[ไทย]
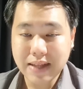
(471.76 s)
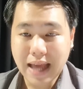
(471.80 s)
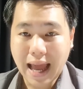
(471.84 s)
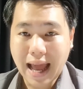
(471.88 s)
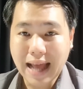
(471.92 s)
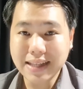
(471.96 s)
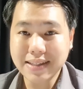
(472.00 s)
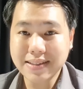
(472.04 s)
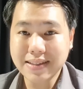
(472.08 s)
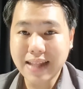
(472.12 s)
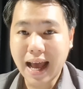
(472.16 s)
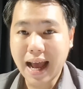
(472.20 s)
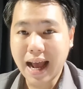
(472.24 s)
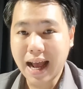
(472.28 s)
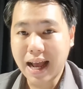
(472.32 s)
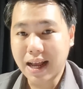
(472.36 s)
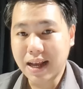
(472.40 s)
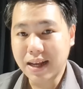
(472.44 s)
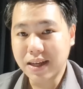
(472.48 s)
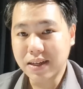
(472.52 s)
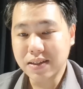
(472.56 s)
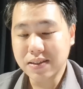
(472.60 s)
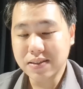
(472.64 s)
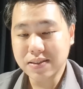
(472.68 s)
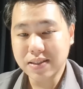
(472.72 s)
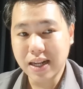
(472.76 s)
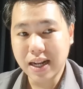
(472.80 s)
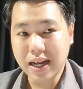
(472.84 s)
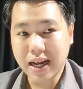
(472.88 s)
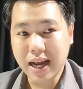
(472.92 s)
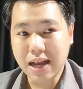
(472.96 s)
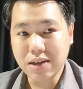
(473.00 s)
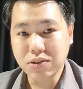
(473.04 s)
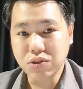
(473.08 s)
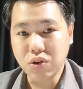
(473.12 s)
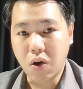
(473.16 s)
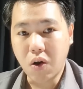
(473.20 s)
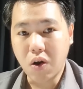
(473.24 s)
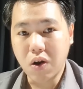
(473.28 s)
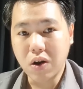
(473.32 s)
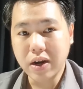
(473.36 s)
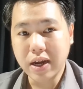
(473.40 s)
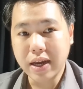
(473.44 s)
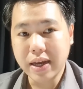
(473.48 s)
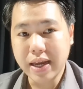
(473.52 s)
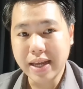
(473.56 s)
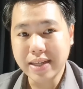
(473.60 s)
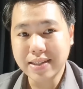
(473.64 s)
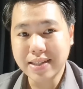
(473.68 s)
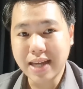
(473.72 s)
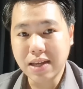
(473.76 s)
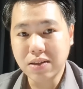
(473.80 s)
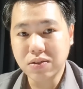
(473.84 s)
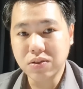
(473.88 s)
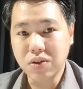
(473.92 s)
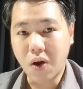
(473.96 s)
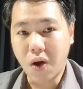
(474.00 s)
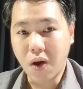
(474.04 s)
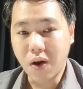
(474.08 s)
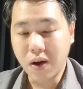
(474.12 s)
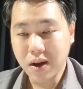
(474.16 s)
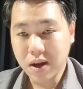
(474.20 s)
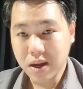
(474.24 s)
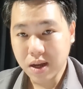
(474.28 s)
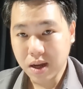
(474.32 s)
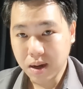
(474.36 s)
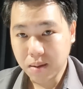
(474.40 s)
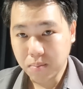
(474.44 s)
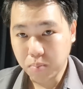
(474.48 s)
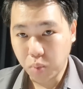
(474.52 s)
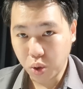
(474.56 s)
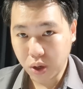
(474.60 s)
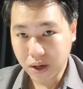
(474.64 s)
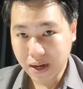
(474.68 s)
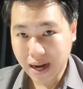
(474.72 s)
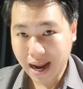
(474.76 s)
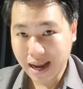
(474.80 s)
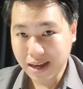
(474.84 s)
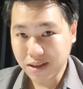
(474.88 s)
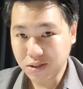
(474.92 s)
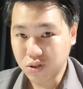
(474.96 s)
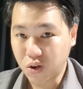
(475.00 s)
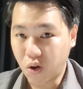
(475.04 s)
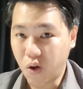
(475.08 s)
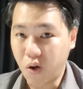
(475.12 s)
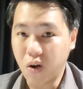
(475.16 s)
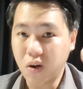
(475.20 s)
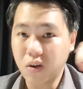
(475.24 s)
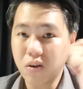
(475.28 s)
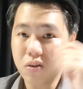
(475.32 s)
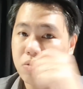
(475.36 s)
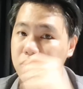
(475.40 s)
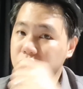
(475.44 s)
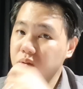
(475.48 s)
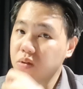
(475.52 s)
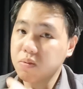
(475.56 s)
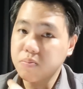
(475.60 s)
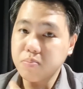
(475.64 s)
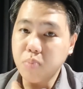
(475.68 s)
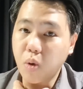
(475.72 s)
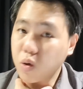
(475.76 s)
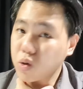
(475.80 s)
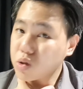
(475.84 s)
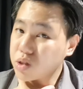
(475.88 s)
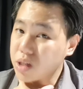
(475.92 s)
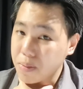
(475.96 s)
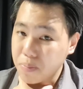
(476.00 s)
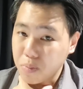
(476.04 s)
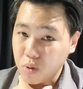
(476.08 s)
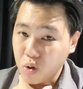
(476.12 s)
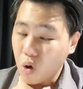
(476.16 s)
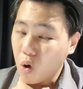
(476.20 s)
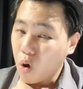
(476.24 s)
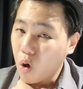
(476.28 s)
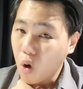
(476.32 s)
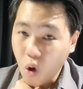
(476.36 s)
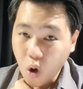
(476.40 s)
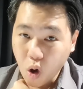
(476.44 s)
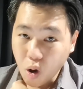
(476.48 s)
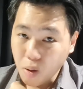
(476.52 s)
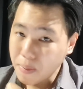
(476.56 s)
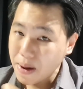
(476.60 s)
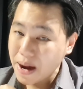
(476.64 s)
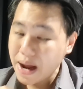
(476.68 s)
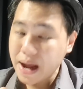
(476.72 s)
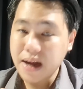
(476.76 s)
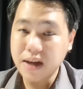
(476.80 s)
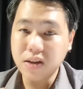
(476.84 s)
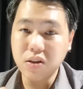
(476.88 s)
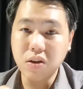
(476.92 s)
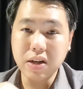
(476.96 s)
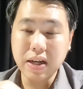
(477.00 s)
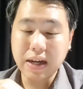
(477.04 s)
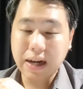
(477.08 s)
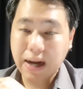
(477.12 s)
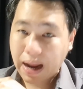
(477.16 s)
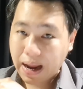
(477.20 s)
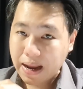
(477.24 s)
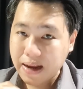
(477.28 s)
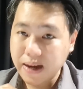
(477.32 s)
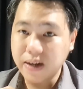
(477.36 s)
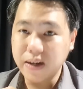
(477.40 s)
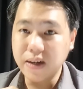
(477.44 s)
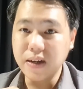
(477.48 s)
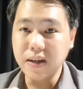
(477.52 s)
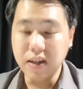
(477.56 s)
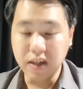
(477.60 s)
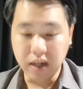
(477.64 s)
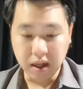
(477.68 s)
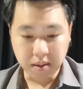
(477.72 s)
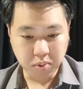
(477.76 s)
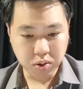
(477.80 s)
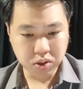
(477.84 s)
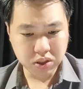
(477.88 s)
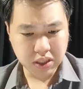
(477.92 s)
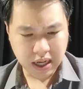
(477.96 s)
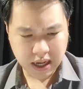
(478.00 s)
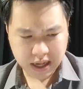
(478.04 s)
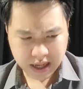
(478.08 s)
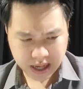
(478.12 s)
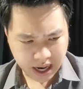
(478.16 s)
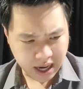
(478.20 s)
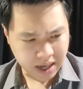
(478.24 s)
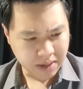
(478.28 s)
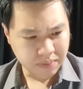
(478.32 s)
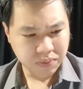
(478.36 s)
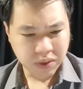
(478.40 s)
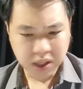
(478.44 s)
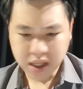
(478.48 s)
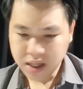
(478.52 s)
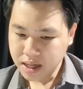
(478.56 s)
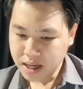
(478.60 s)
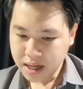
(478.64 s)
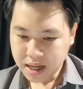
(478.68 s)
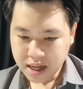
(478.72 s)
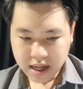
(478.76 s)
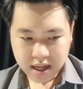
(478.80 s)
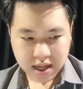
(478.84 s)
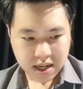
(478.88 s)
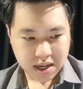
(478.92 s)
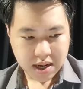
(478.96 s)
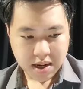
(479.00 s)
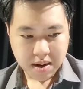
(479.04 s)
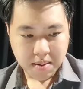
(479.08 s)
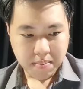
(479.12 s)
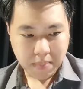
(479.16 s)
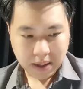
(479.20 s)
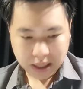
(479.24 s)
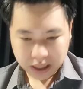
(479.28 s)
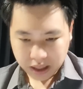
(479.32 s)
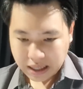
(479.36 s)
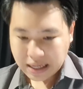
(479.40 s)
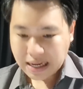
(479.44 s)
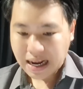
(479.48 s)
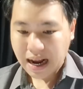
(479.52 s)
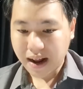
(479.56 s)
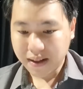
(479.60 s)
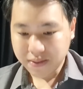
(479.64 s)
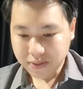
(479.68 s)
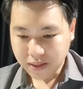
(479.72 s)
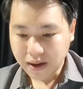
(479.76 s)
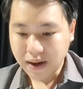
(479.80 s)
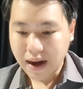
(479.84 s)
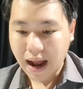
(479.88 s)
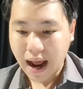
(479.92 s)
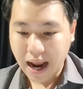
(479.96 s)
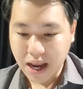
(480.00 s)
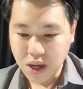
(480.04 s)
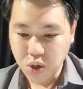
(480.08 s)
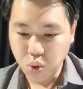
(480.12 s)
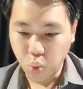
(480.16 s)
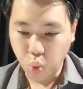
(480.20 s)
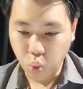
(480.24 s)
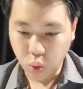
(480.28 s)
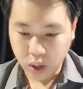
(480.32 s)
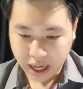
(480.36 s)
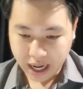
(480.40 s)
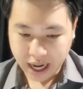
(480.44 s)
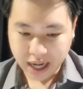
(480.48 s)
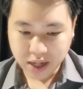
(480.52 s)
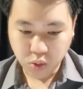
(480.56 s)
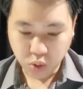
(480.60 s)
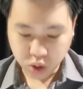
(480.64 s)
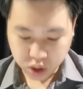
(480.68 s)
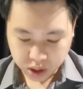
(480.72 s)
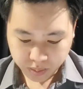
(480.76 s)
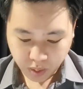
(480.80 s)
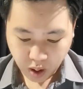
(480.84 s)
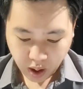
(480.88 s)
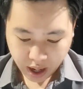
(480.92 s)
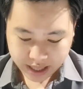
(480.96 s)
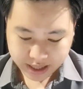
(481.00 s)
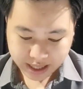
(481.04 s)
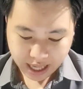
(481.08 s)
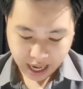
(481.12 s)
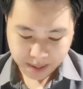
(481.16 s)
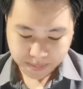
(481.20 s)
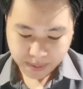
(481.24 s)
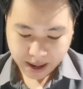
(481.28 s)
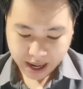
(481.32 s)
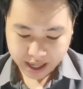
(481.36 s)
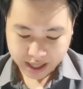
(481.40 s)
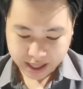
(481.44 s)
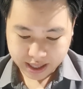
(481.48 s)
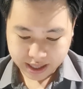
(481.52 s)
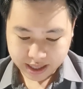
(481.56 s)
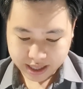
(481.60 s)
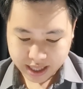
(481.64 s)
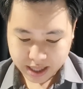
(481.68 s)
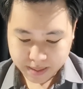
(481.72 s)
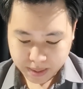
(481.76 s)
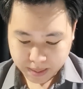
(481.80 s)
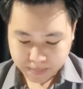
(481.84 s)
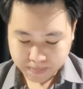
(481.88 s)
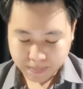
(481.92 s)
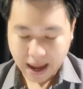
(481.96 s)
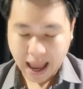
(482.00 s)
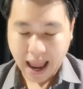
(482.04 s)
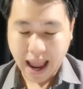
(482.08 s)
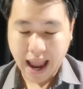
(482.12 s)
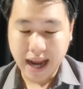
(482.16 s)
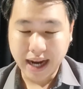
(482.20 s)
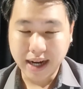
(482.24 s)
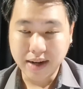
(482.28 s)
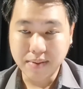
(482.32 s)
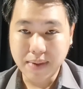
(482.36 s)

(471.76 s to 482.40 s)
แอสตราเซเนกาสองเอซ่าสองโมเดอร์นาสองบอกเจ็บคอมากตอนนี้ไข้ขึ้นเลยเพราะฉะนั้นเนี่ยมันก็ยังอันตรายอยู่นะฮะโดยเฉพาะไอสายพันธุ์ที่มันแปลง